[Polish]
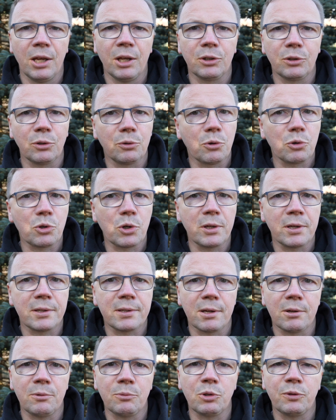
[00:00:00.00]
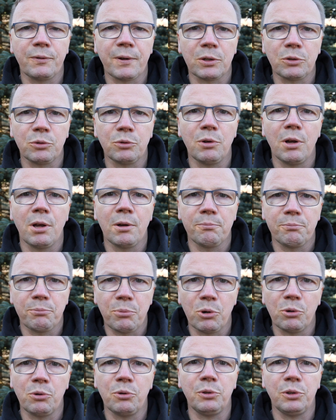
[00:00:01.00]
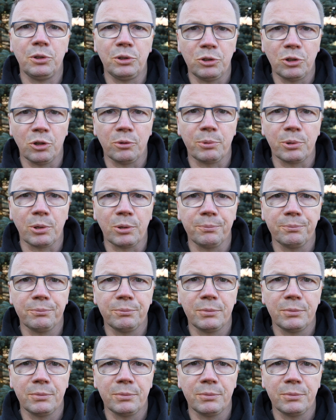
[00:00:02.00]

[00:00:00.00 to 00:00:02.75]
To głoszenie całemu światu pokój i dobro.